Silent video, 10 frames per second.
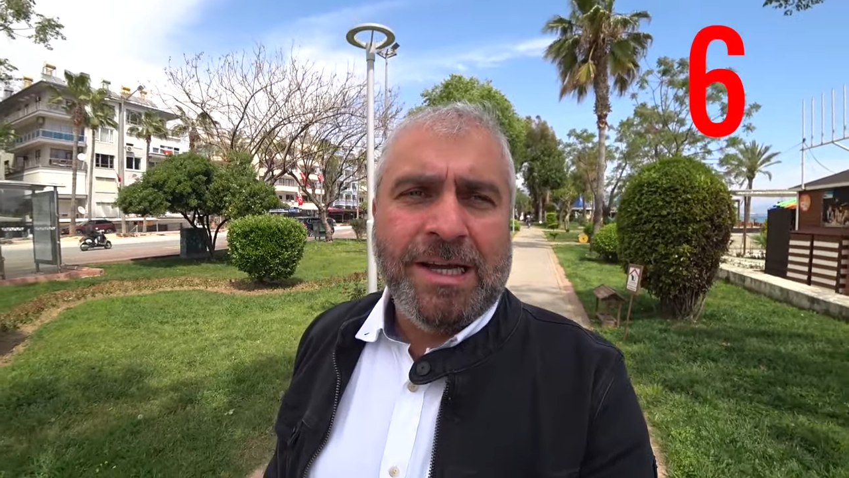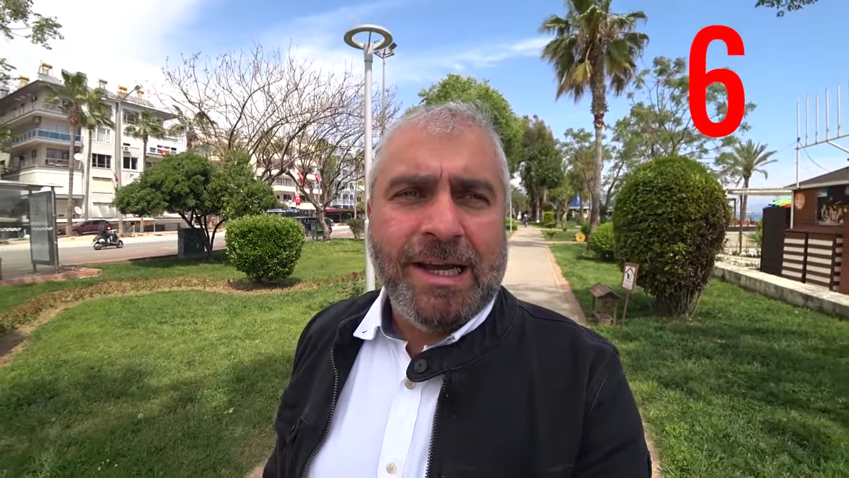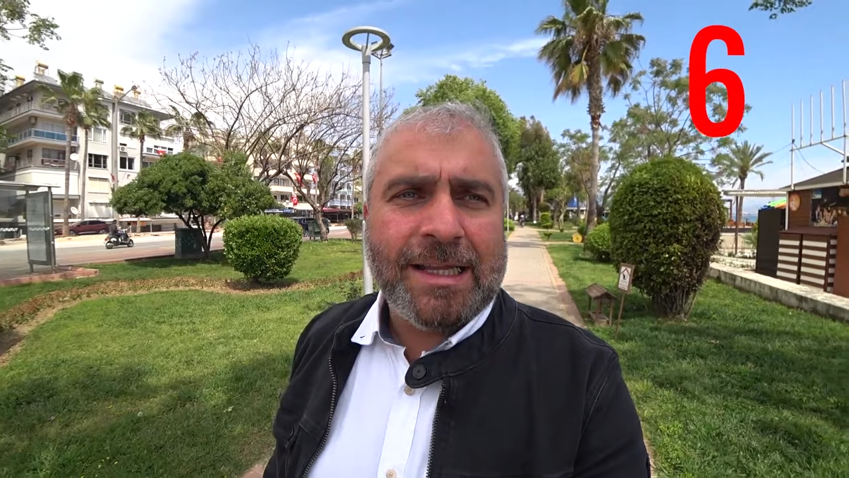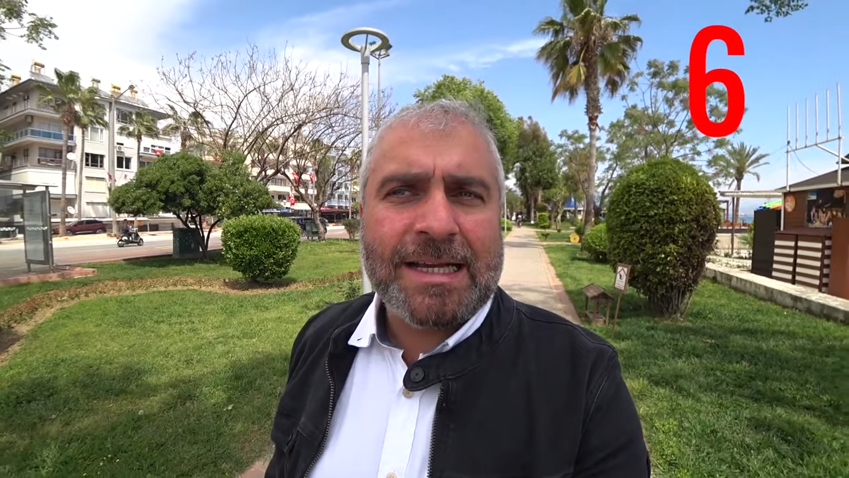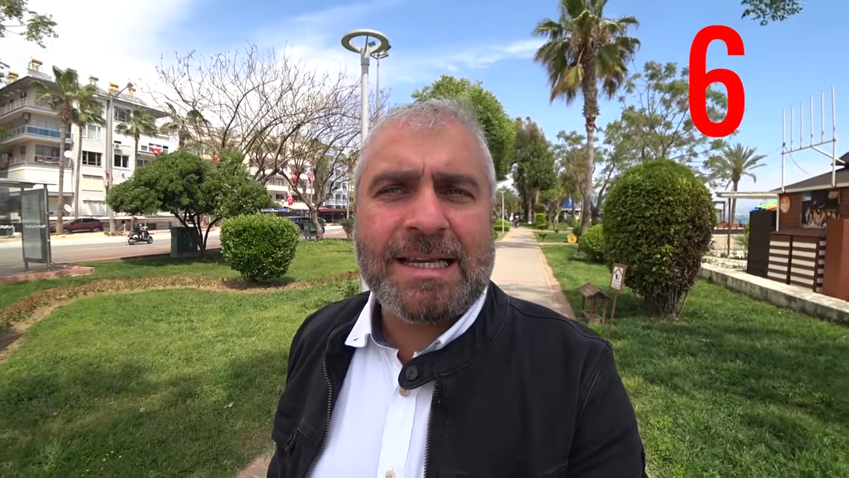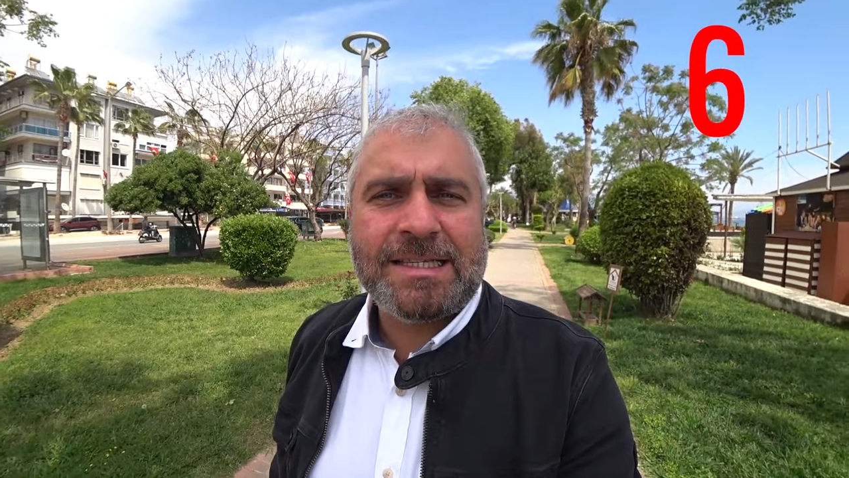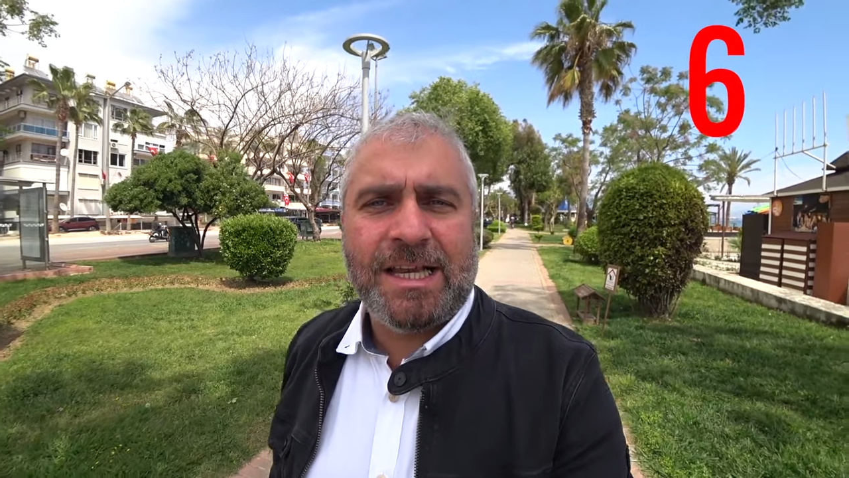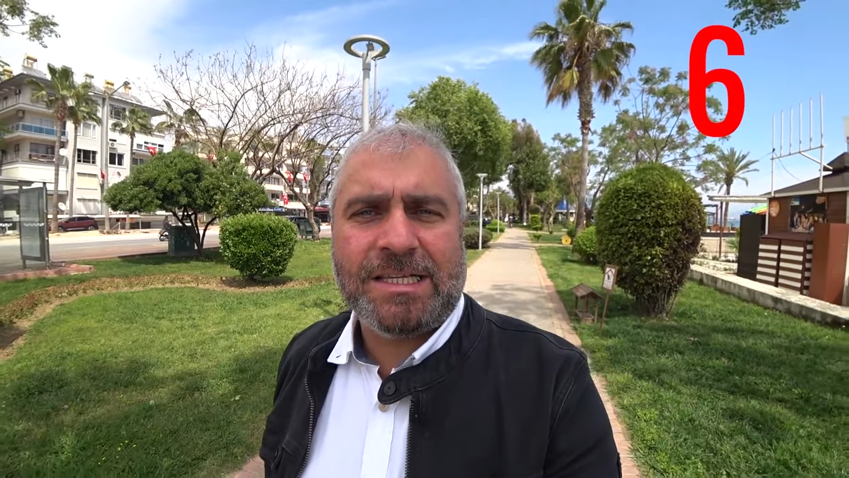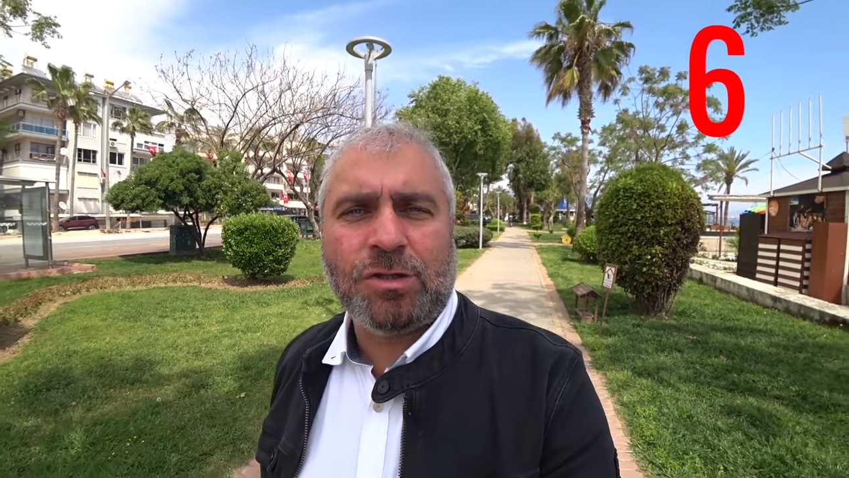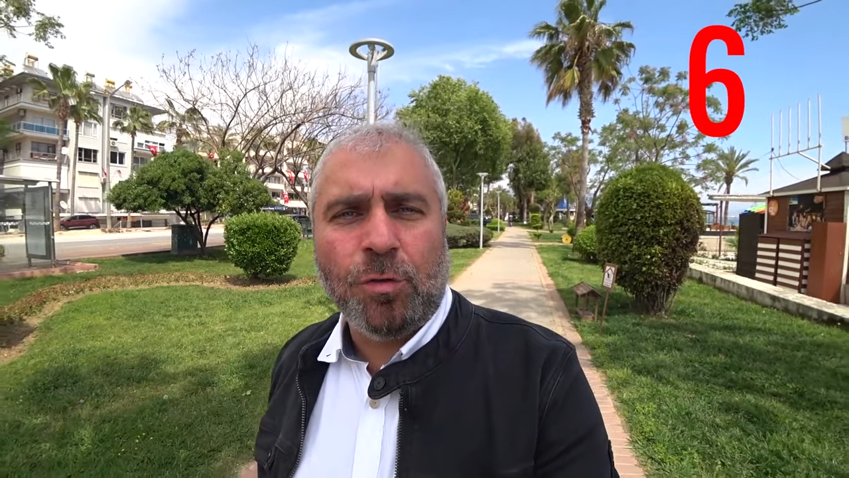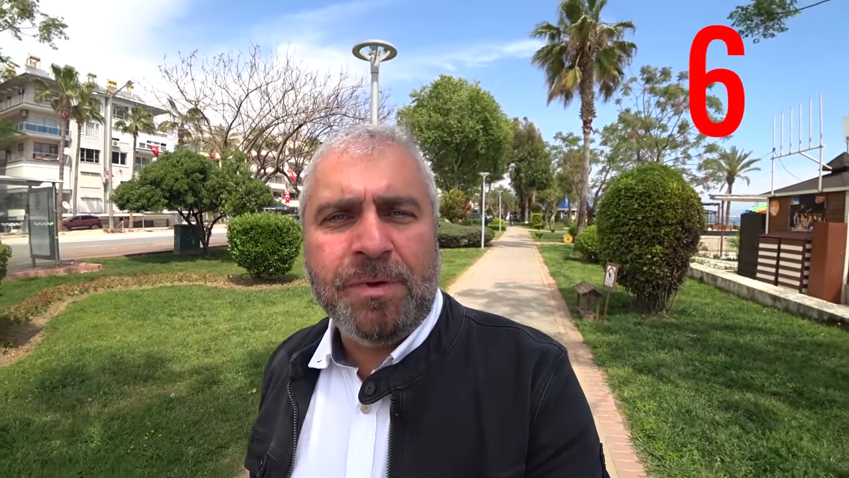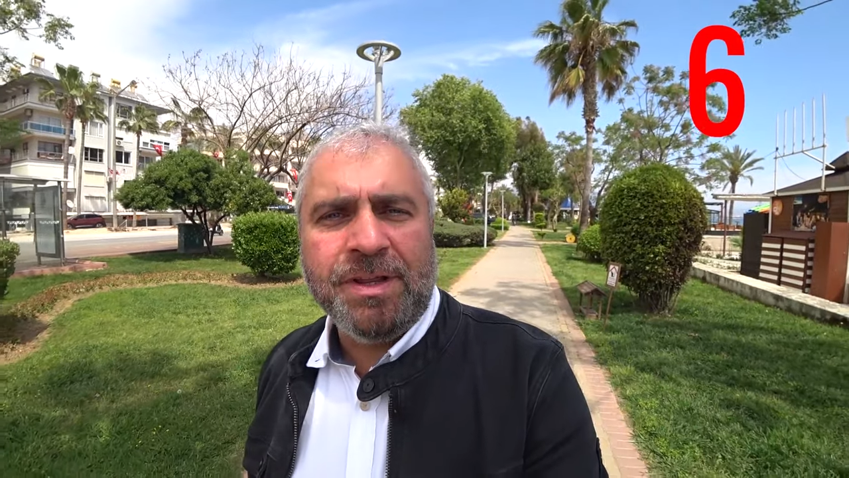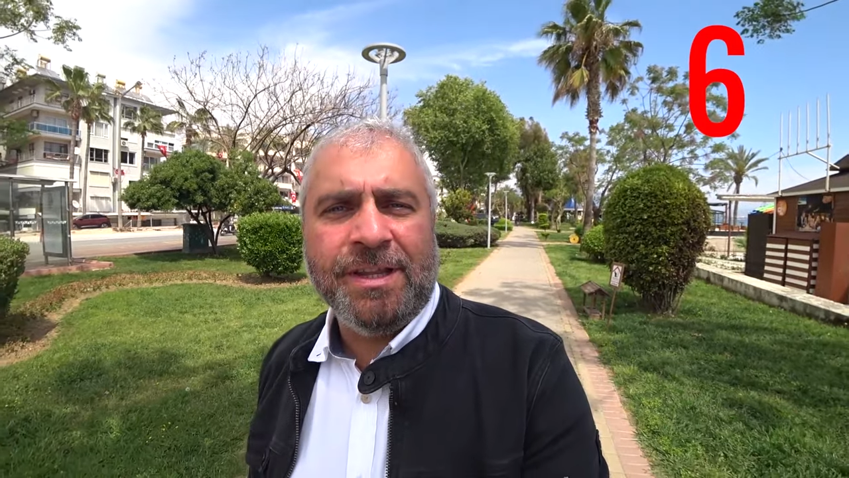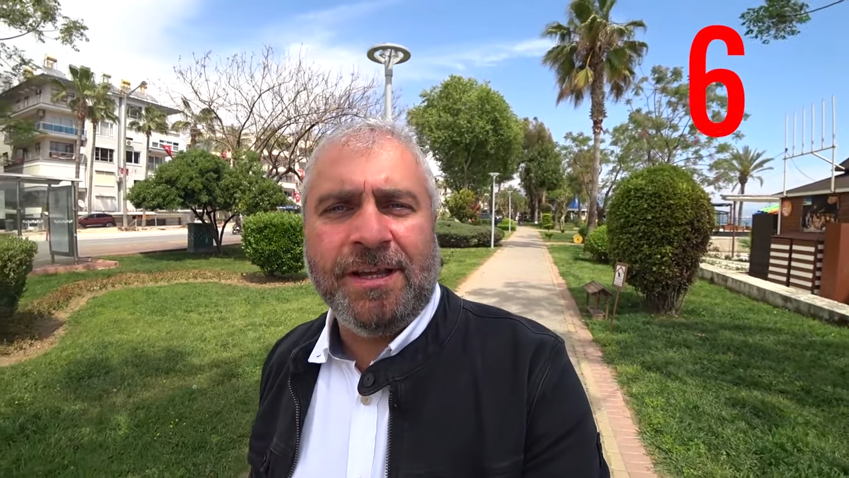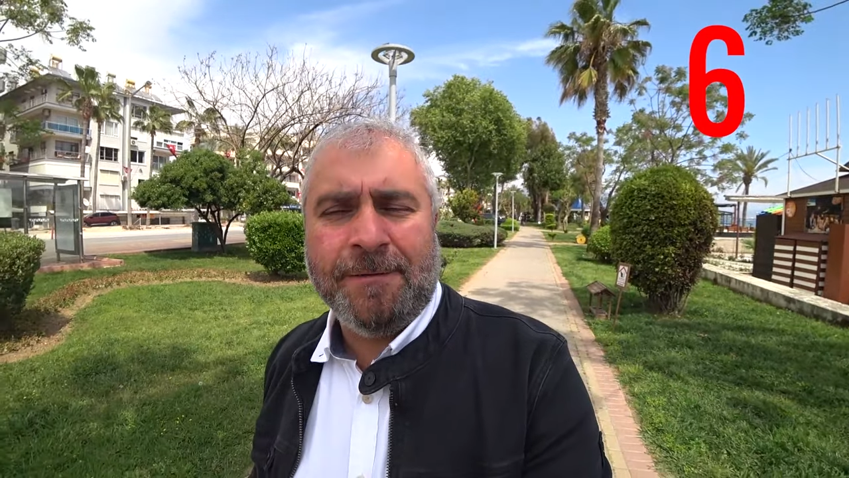Это касается
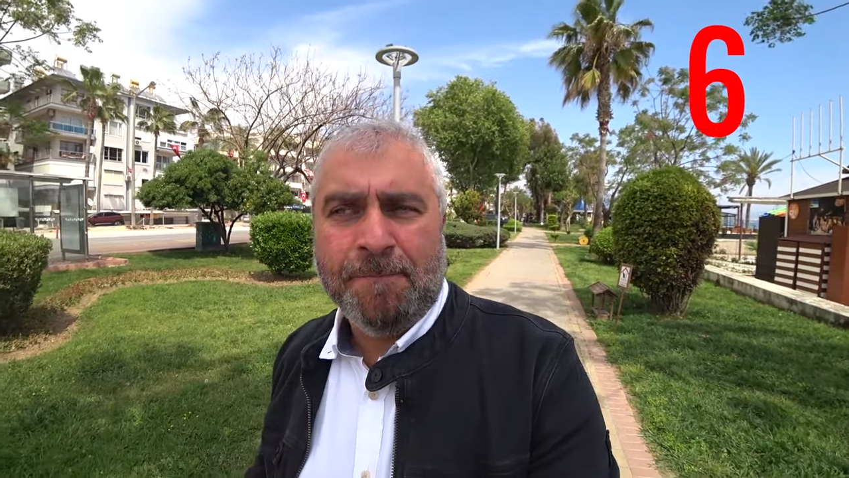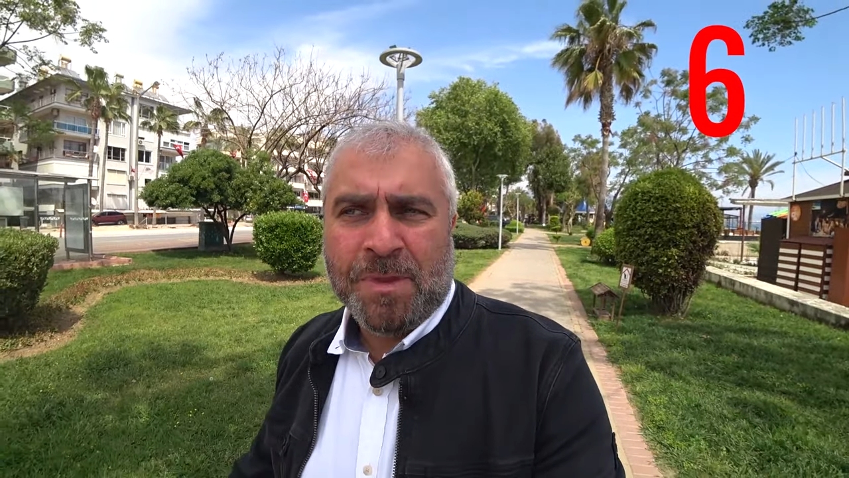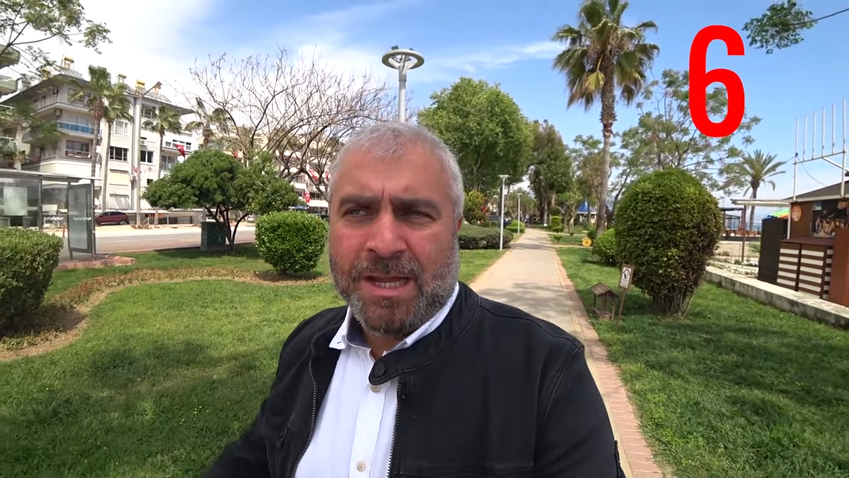особенно